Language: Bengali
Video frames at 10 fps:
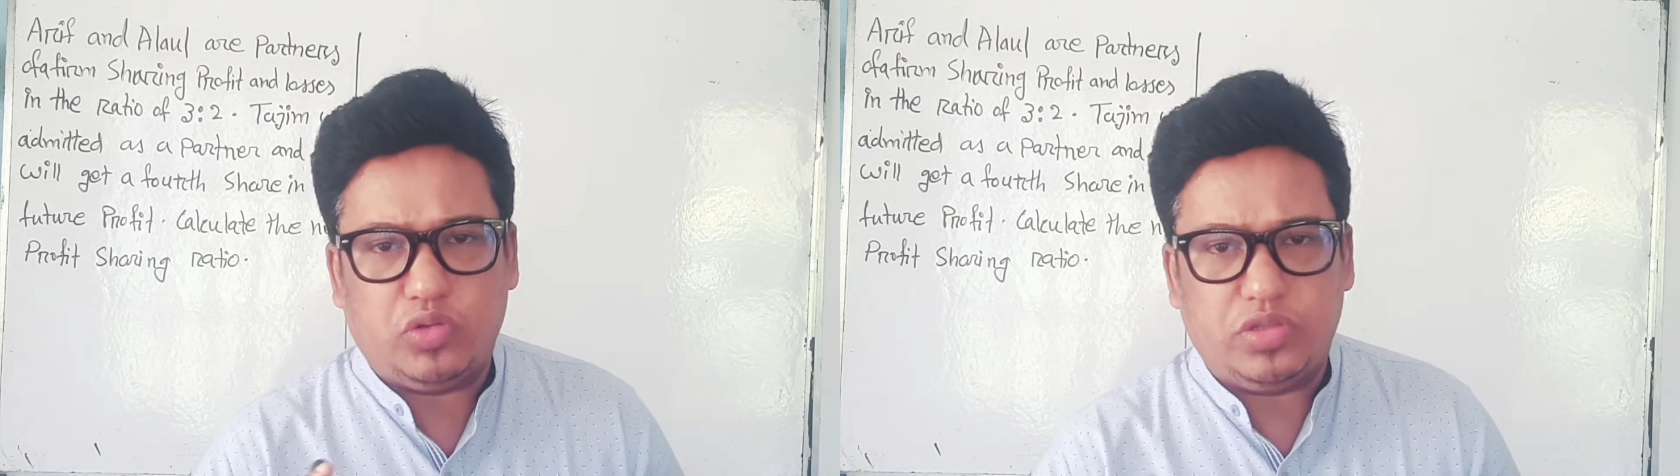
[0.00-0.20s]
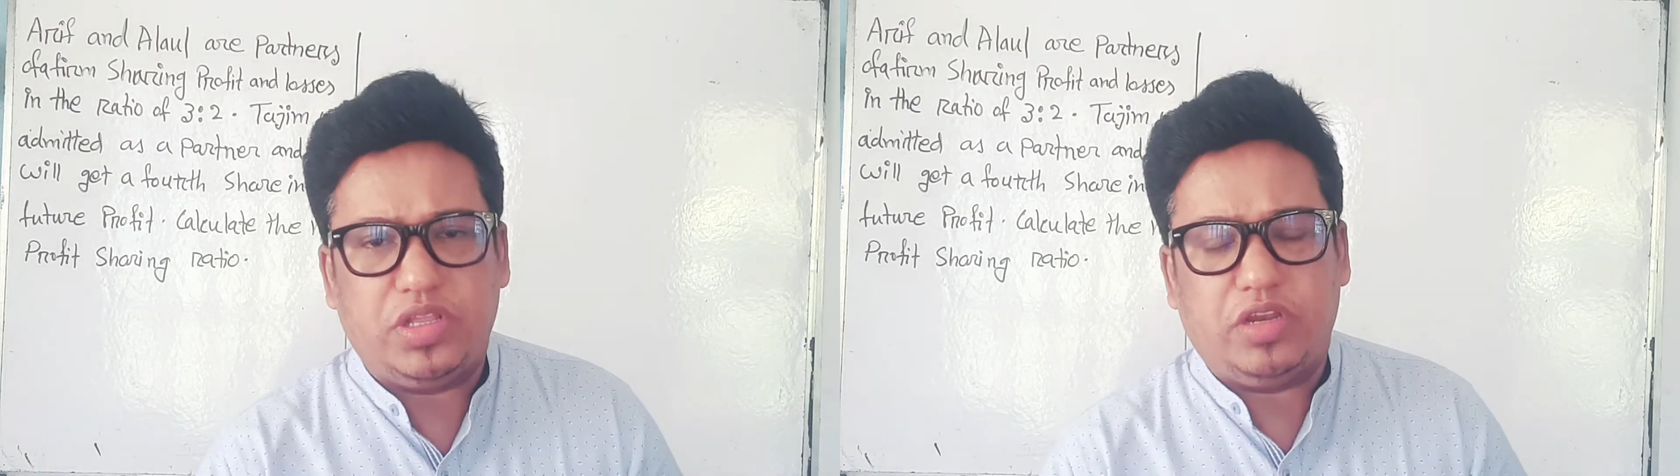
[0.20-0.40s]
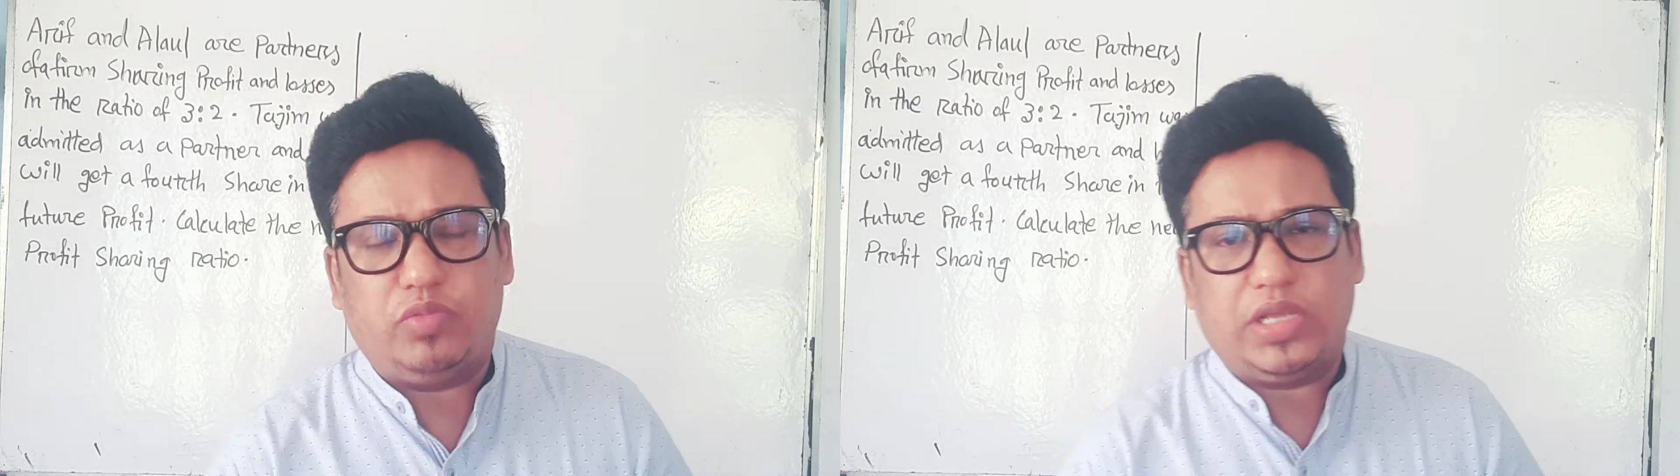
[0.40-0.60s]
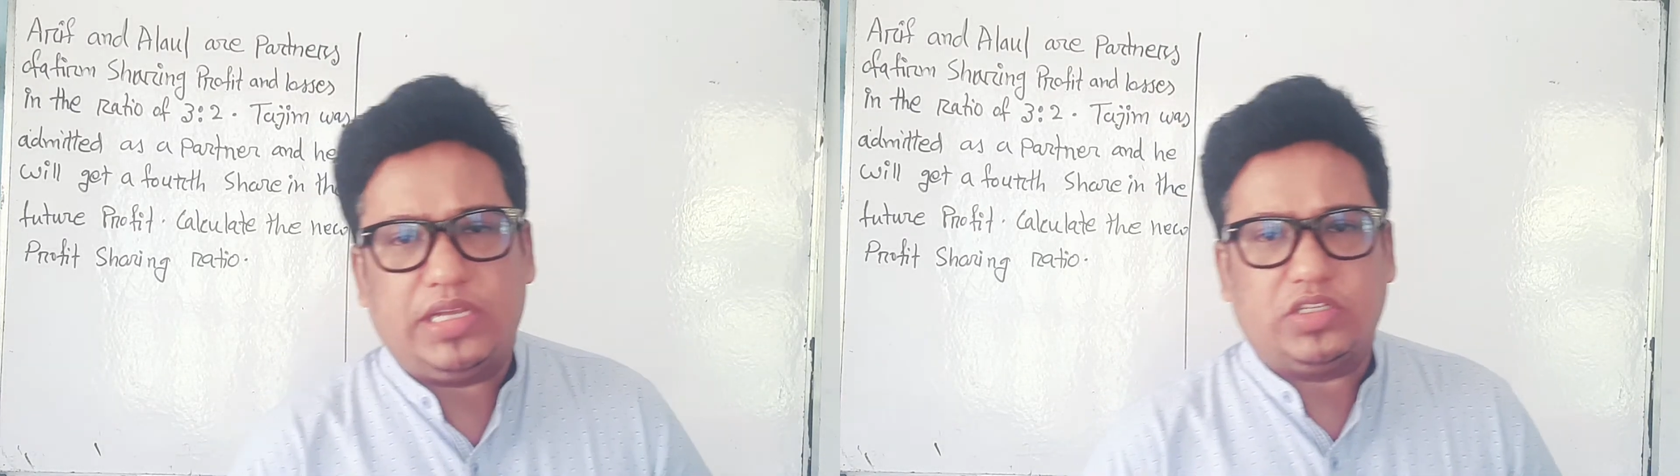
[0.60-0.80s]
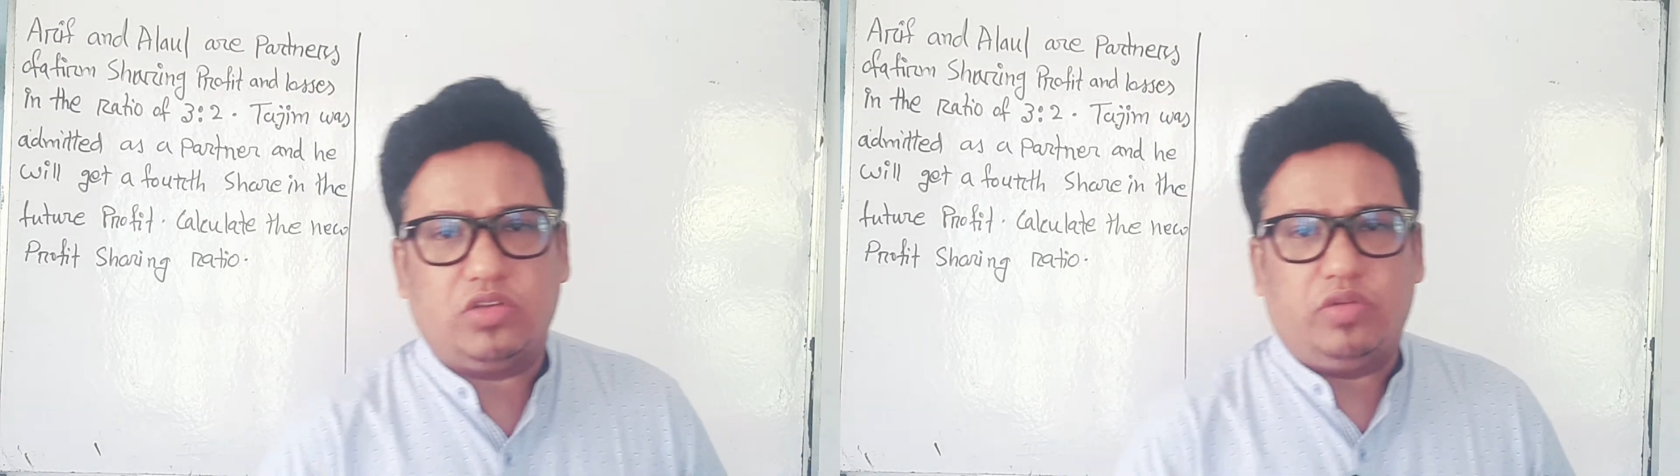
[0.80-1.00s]
প্রতিদিনের মতো
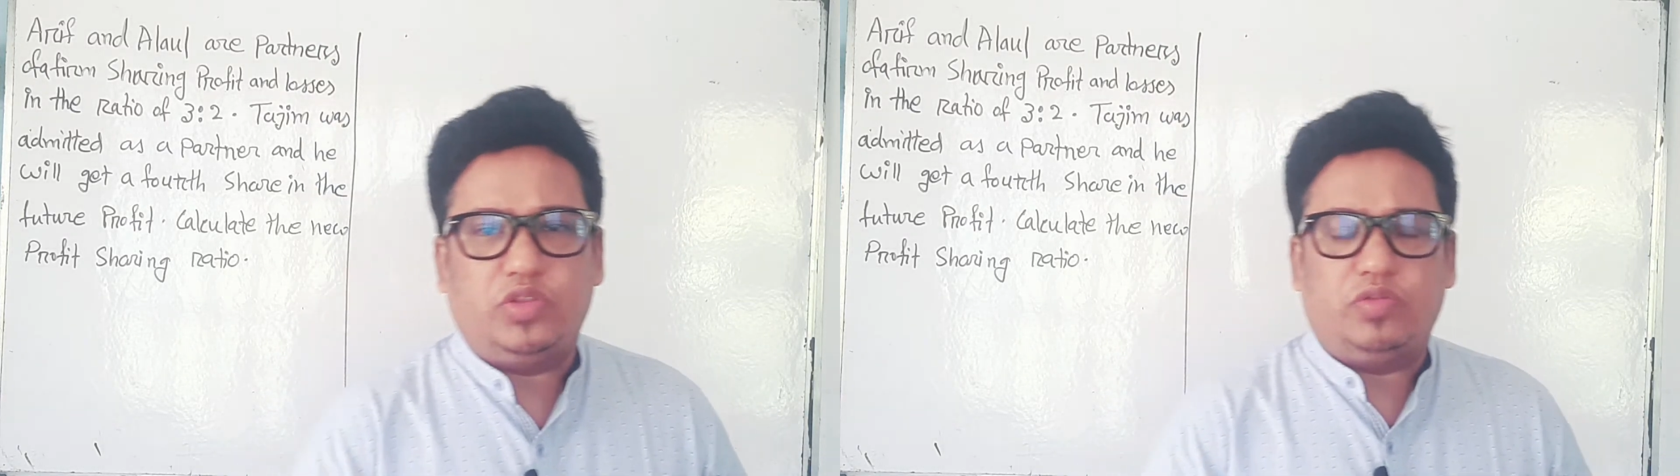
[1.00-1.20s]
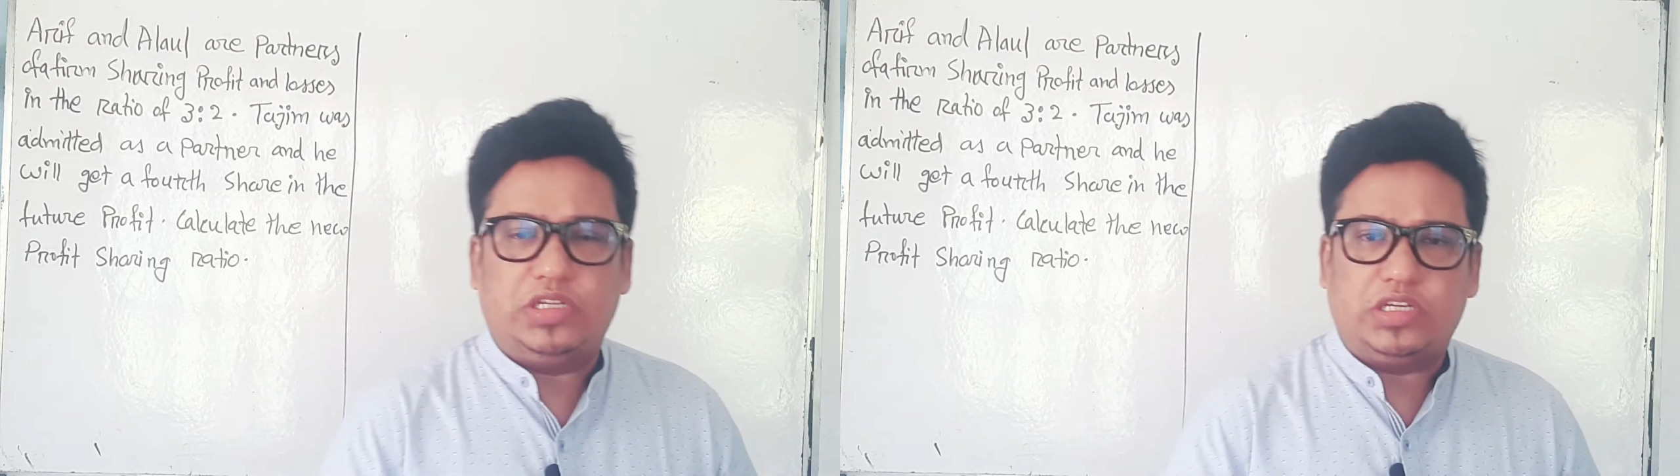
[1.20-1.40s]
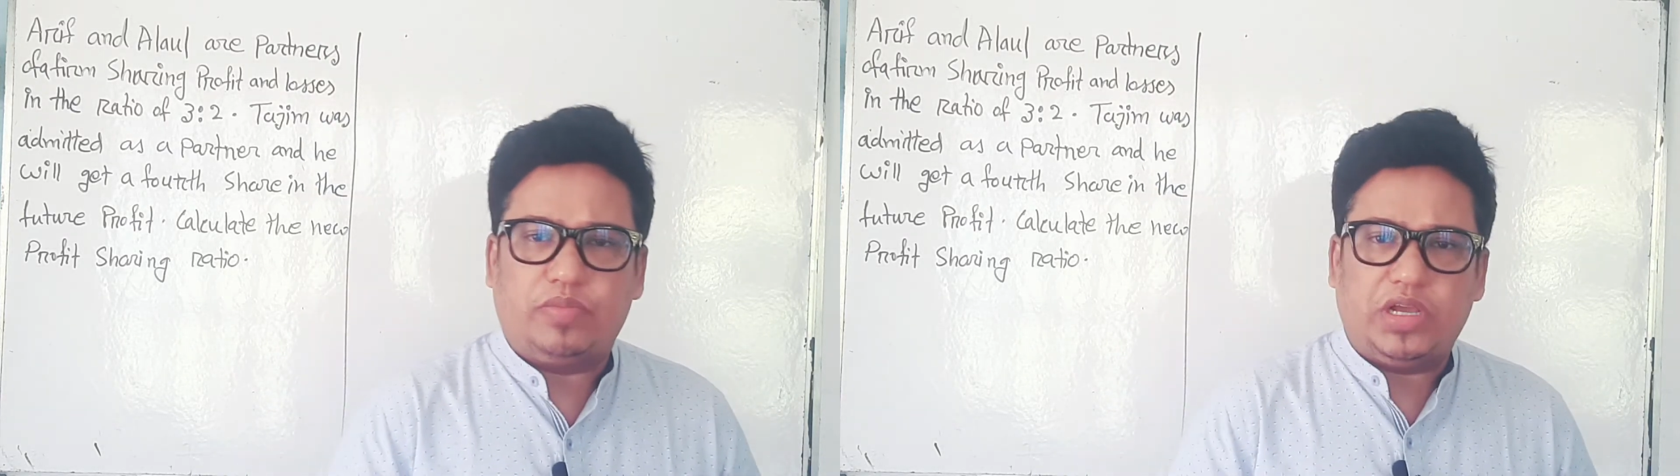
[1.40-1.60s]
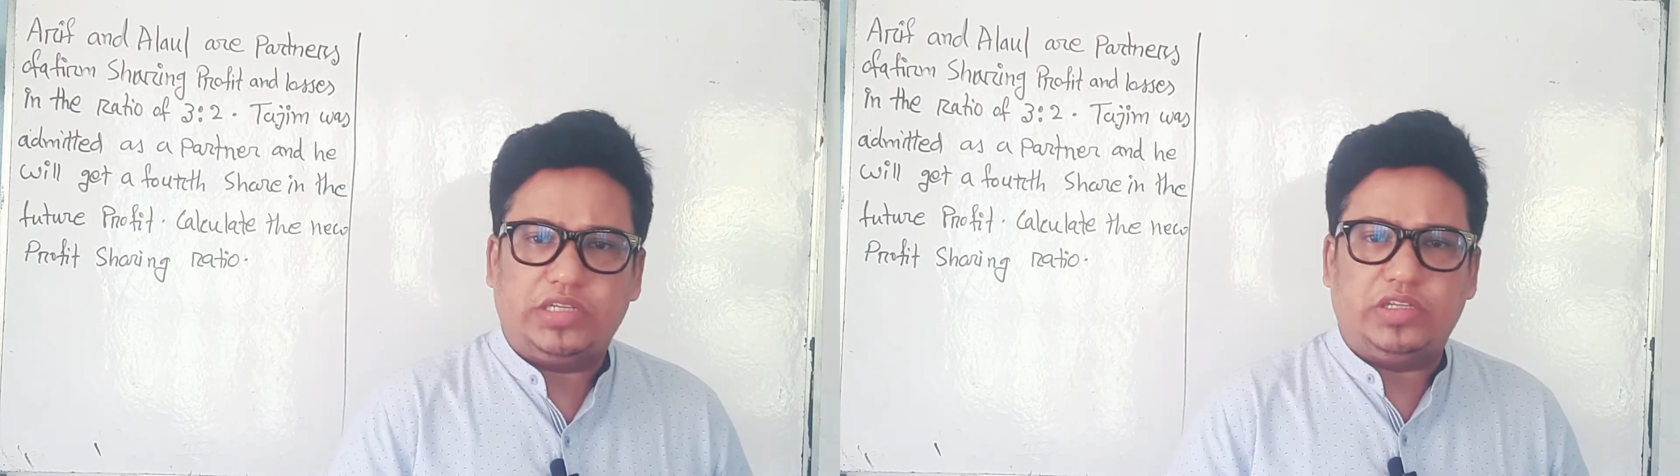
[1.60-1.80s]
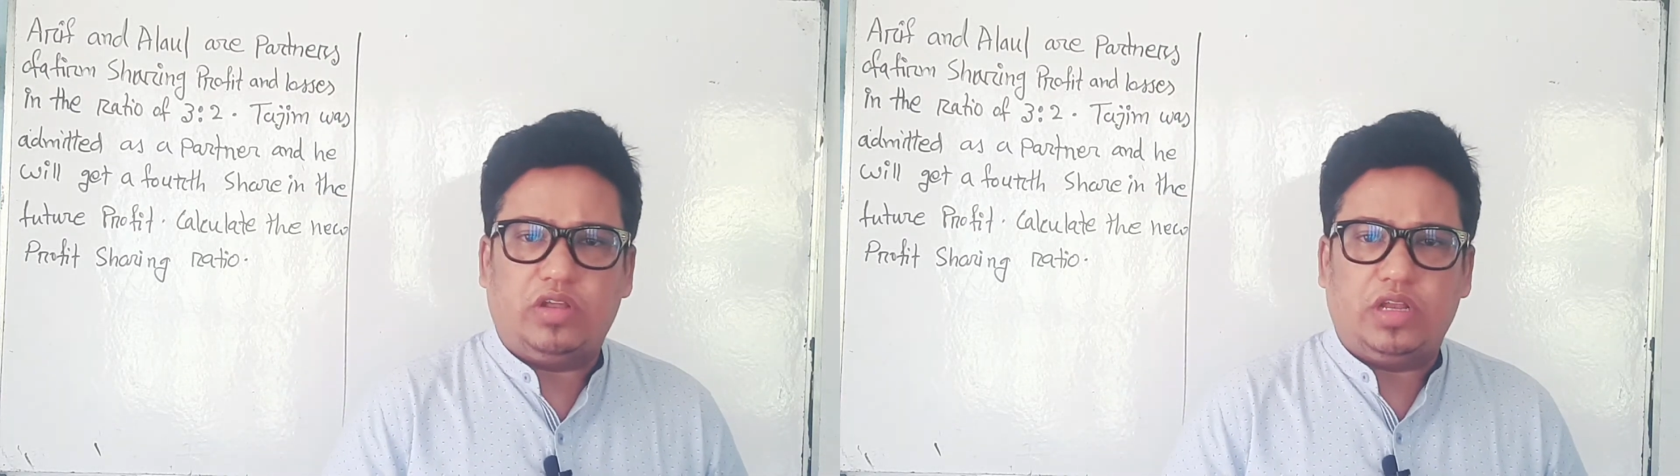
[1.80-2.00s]
আজকেও আমি তোমাদের সামনে
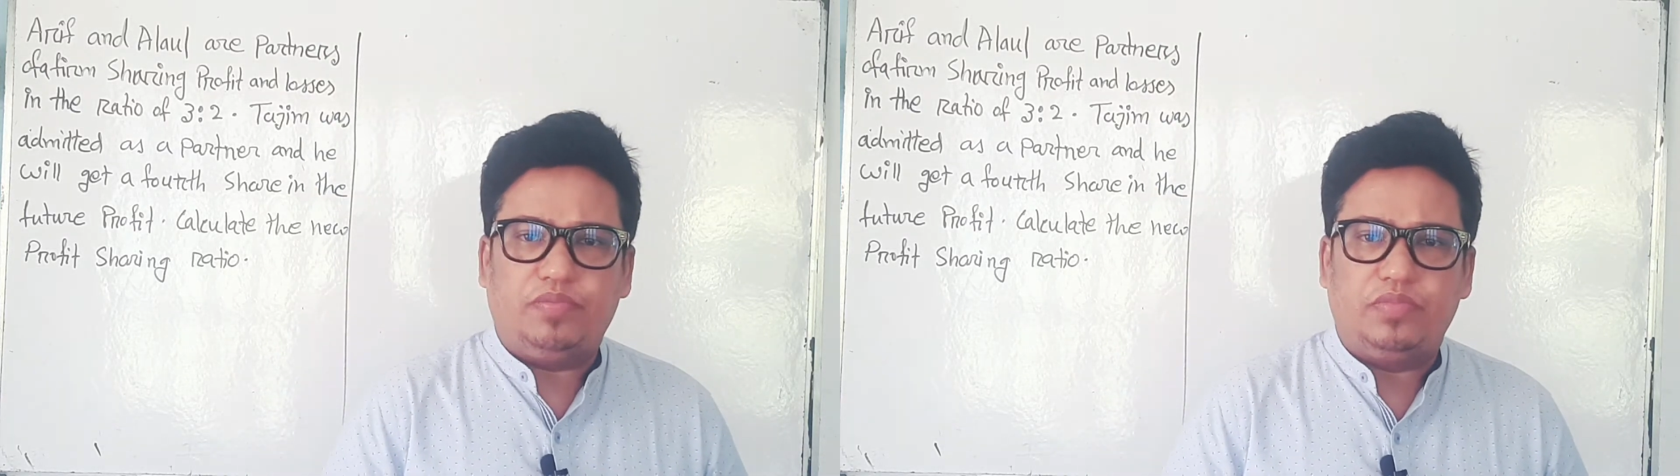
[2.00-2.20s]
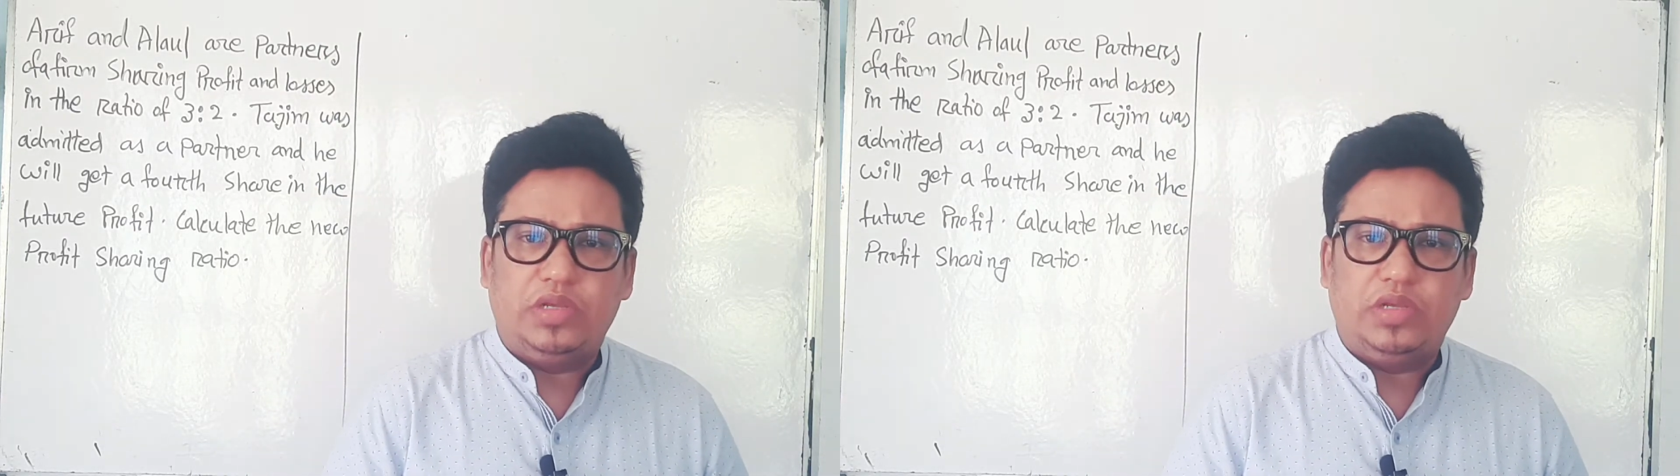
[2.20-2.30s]
হাজির হলাম